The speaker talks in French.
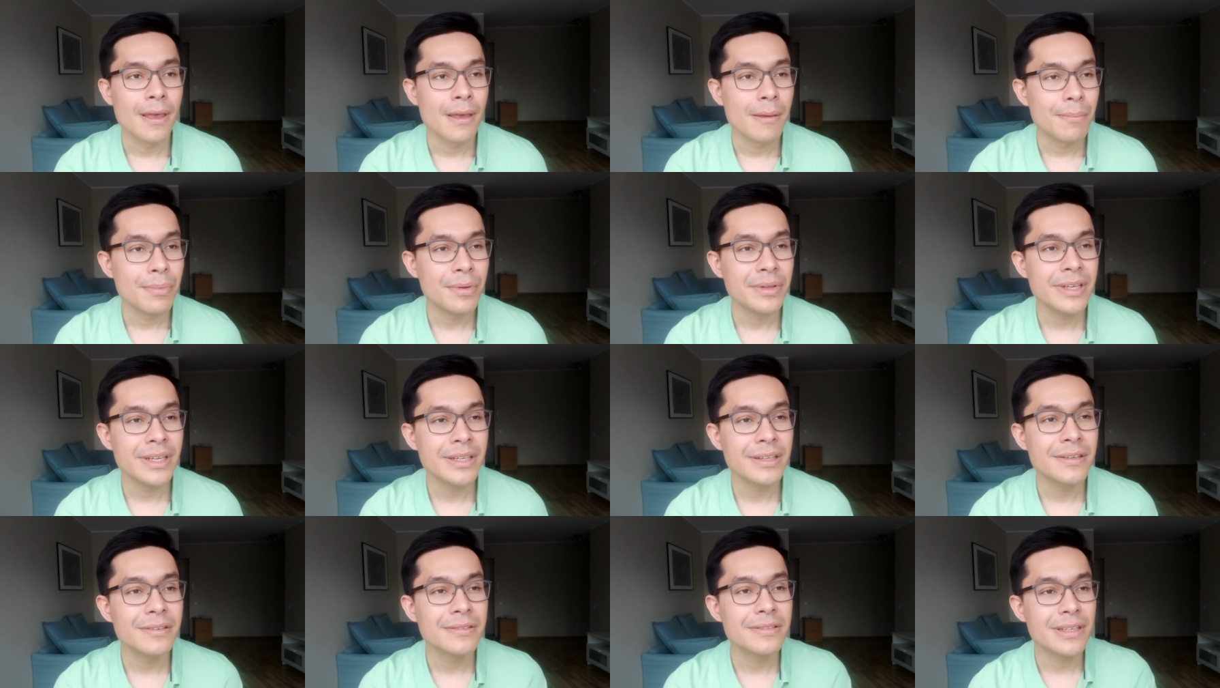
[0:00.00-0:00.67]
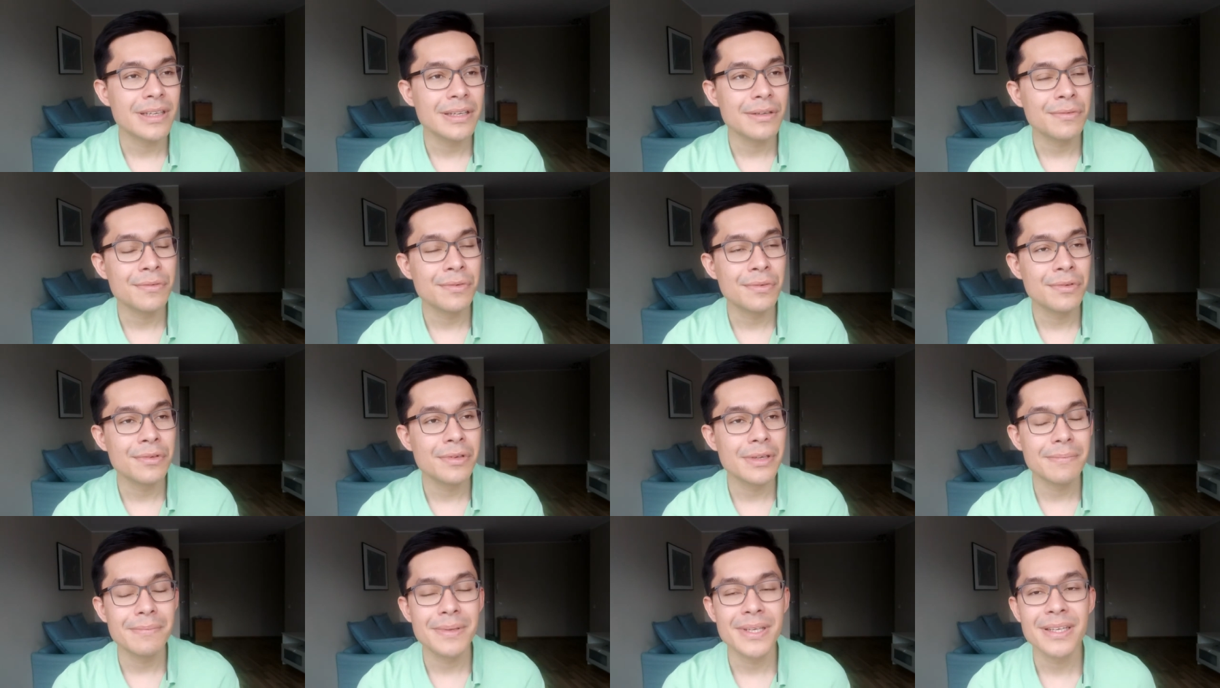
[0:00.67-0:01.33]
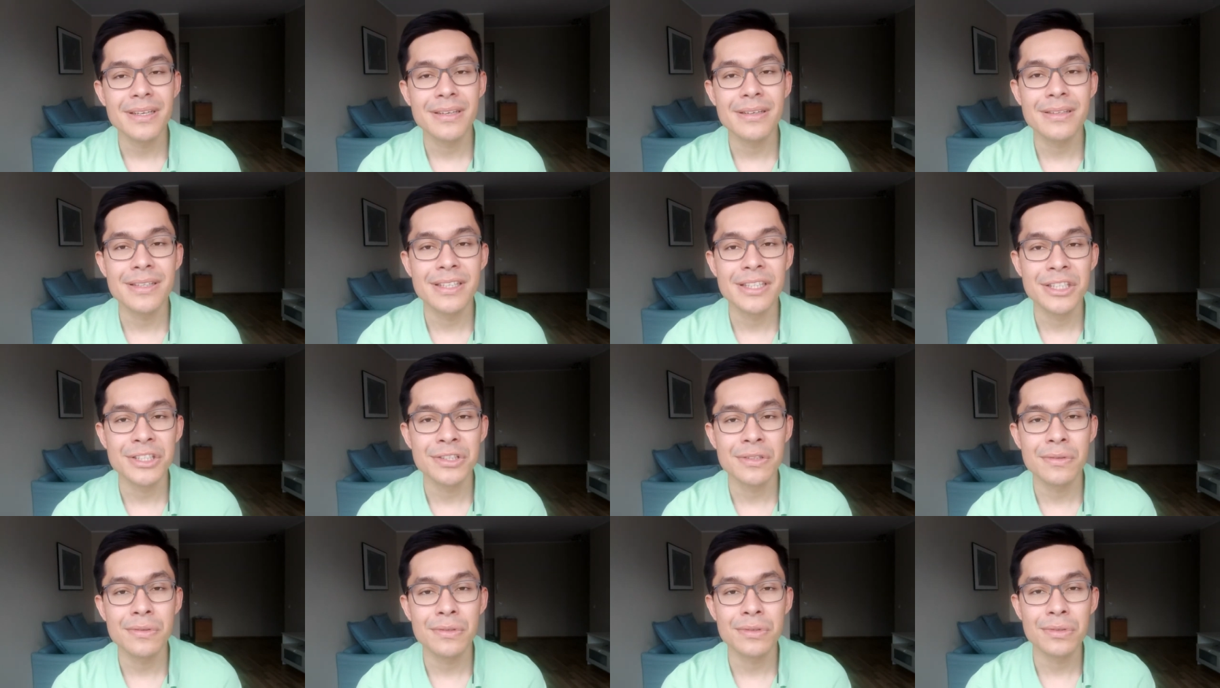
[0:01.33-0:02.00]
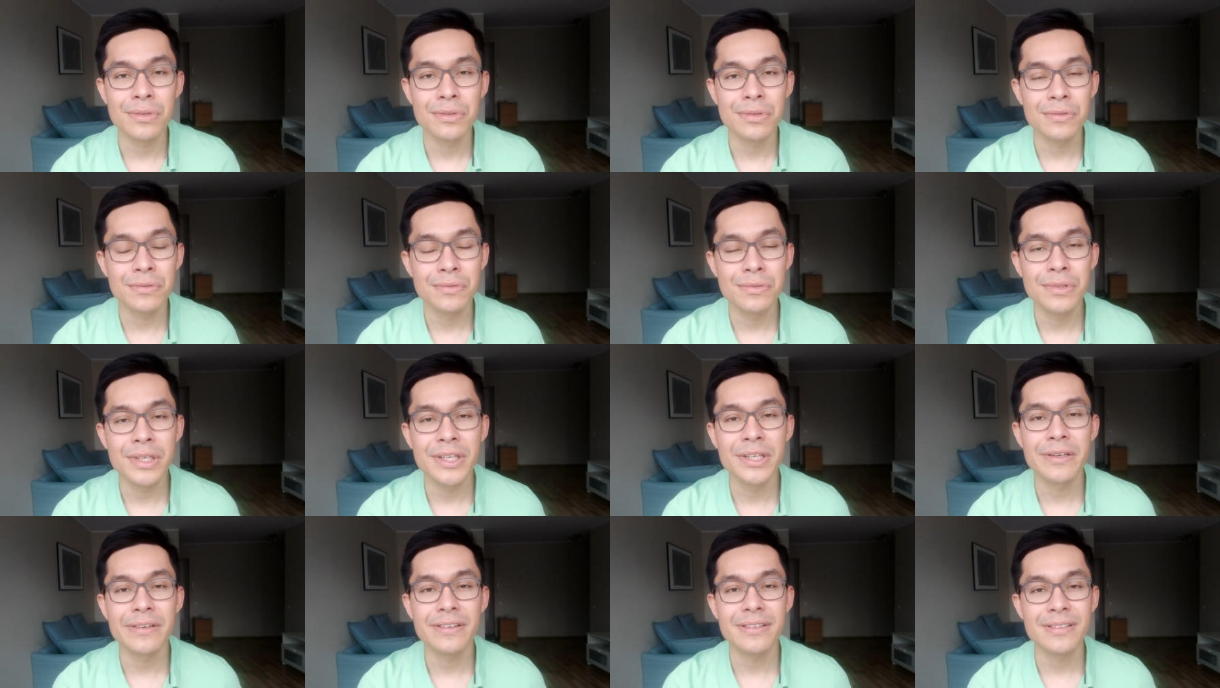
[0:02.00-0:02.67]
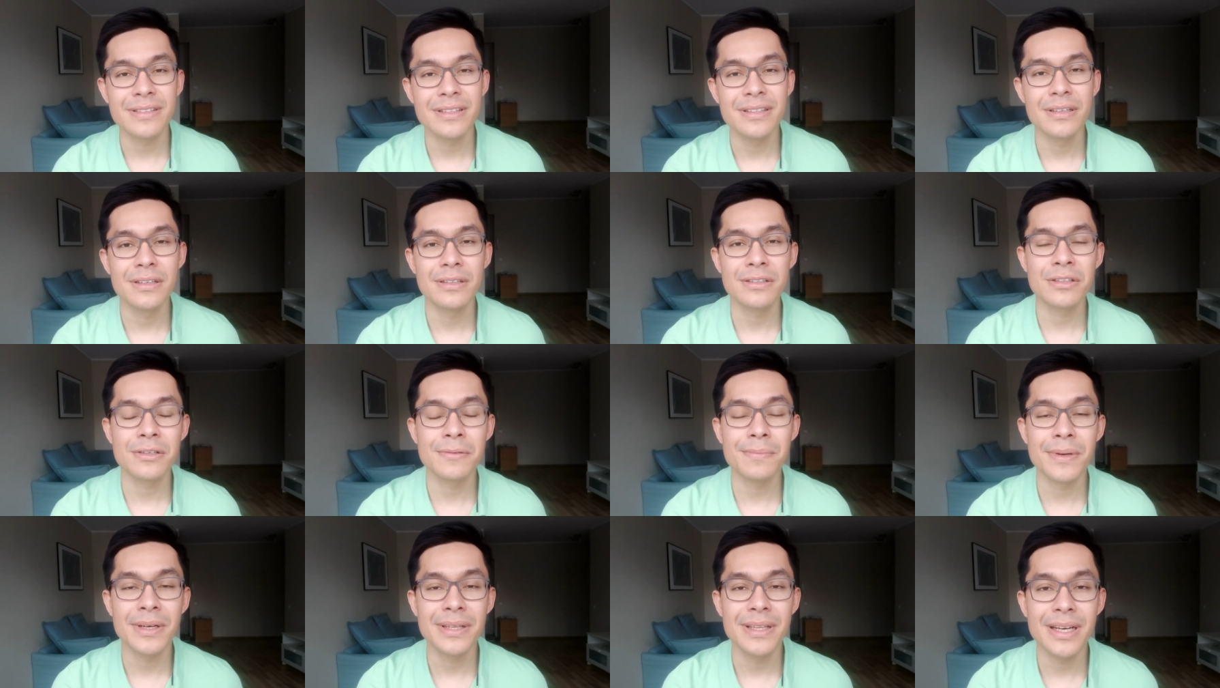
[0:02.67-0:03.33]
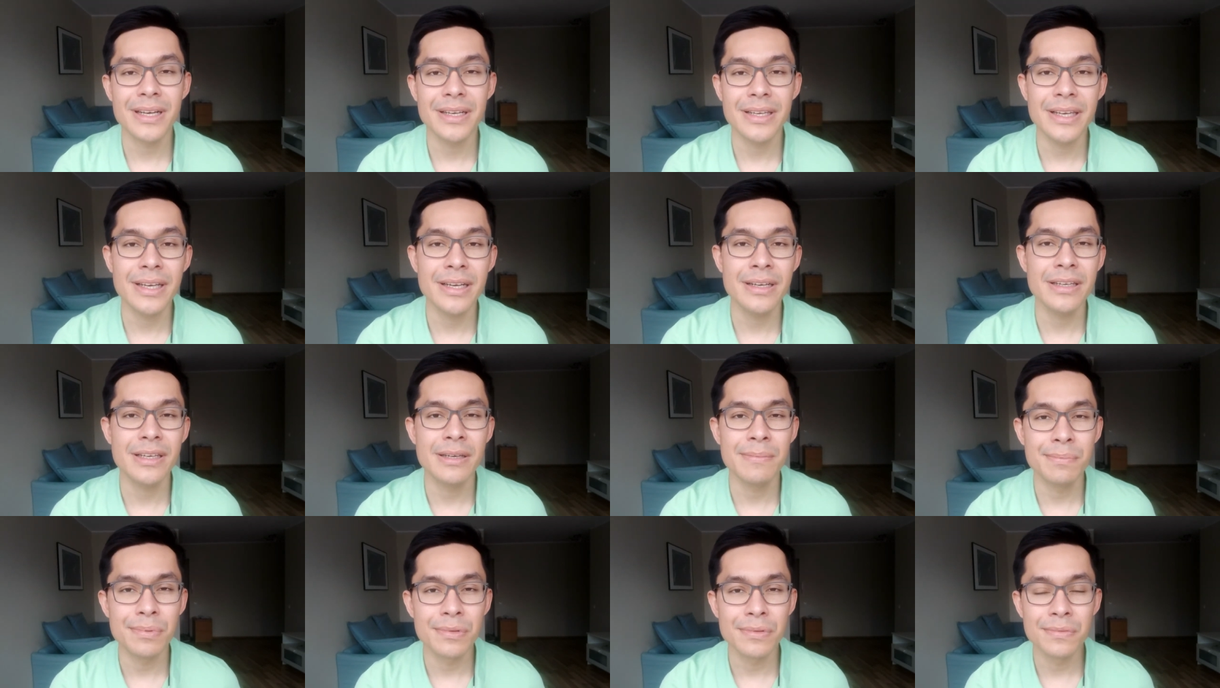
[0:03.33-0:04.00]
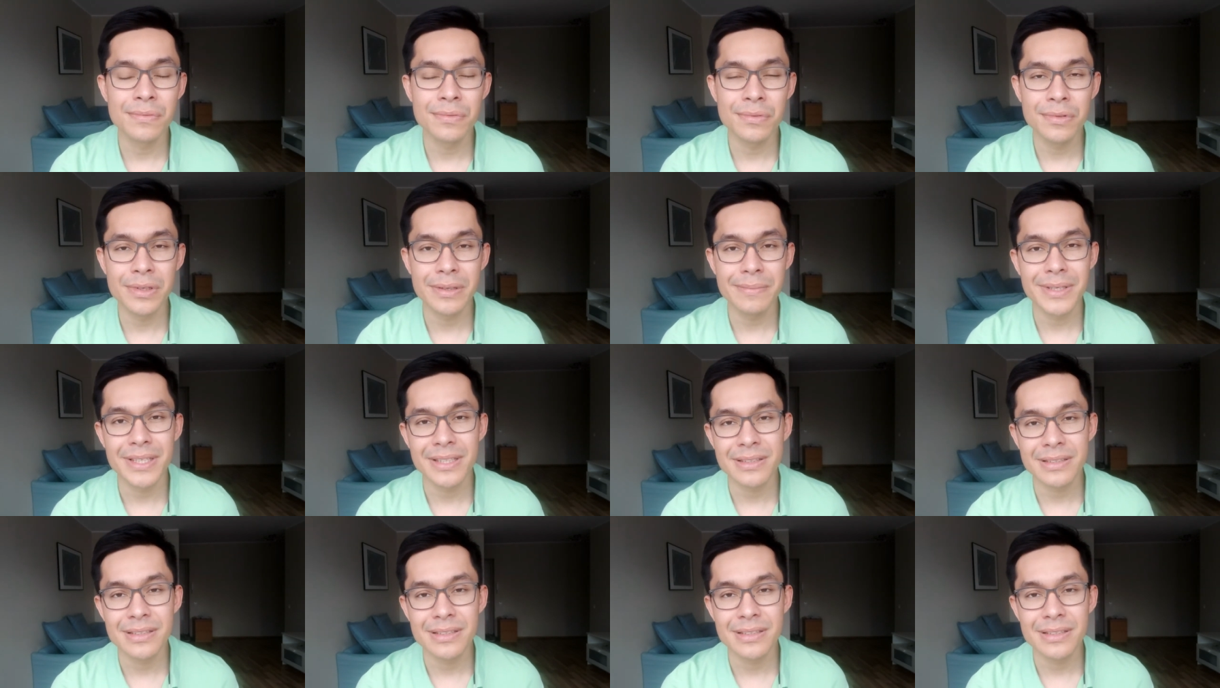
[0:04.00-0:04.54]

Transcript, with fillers: Peut-être que vous avez vu eh bien, des gens autour de vous qui ont réussi dans l'entrepreneuriat et pour vous eh bien,